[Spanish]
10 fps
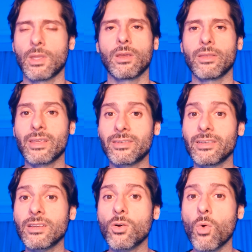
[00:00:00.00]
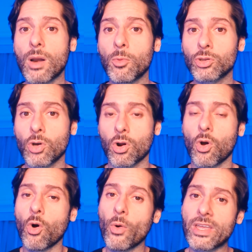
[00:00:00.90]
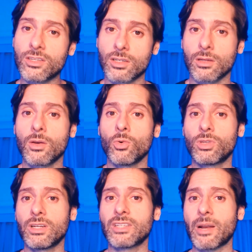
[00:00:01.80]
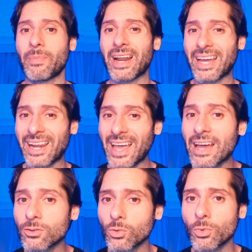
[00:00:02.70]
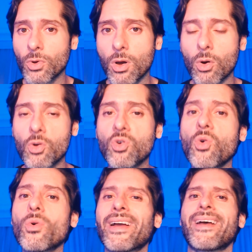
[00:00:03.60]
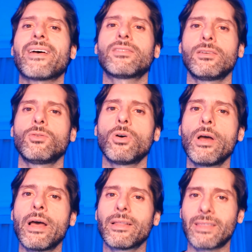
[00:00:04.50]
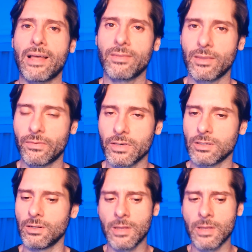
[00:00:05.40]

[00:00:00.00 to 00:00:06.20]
Decidir cuál motor o engine utilizar para crear tu videojuego nunca ha sido tan difícil.